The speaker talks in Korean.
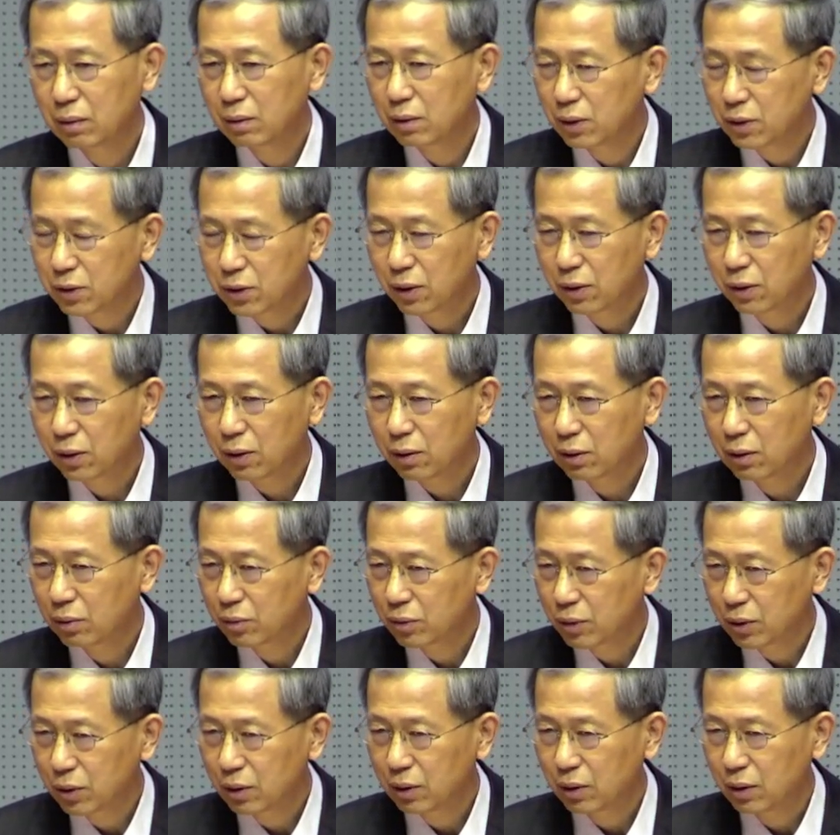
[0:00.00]
성경
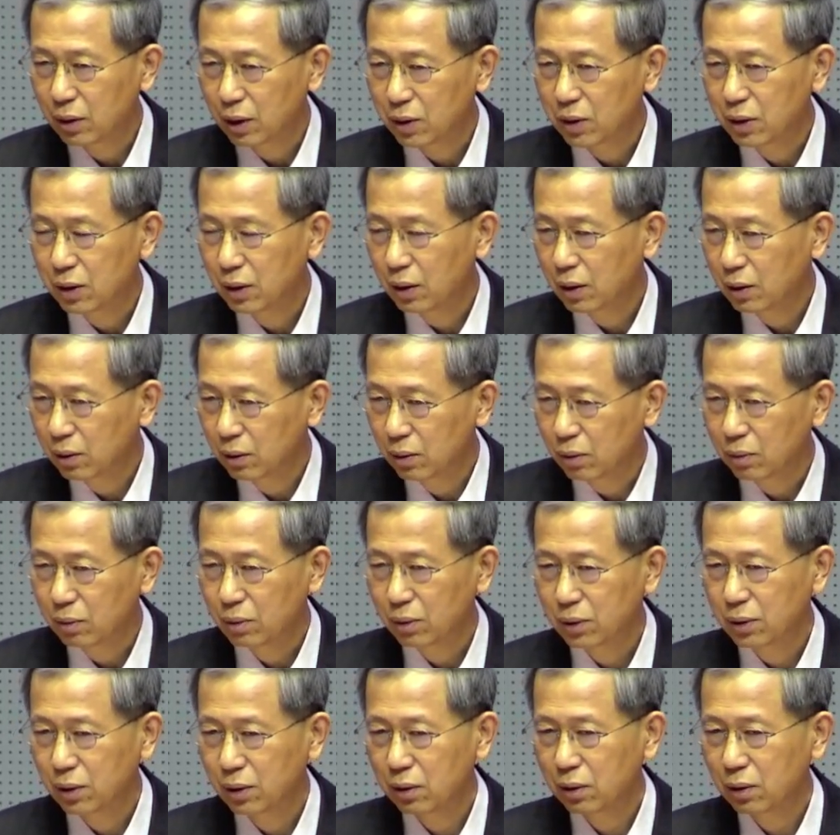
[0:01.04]
없이 내 신앙이 없고
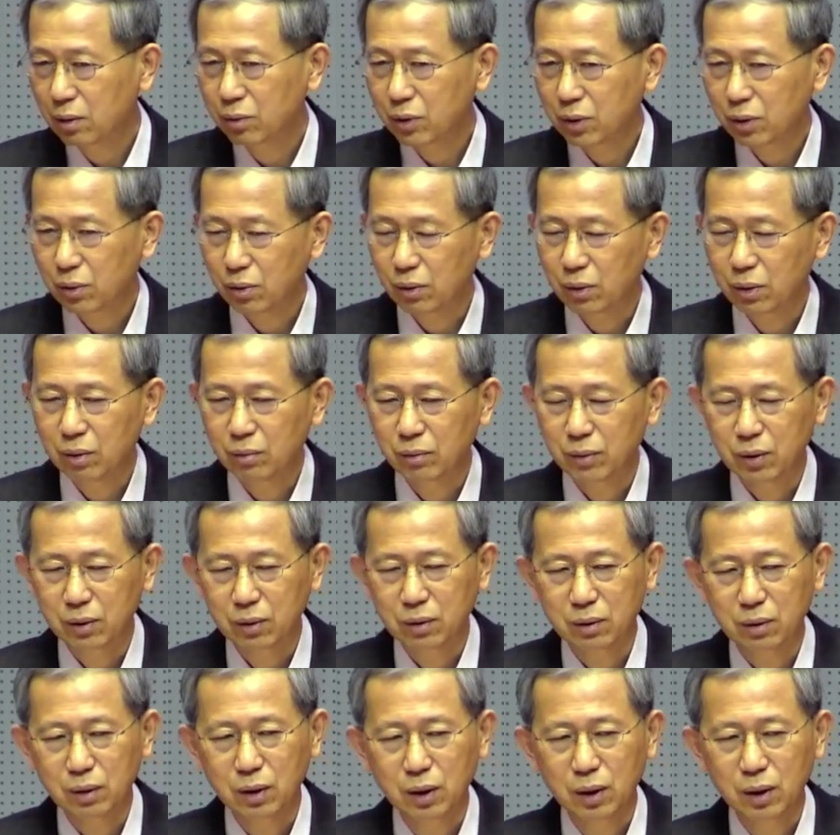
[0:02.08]
성경 없이 교회가 없는 거예요.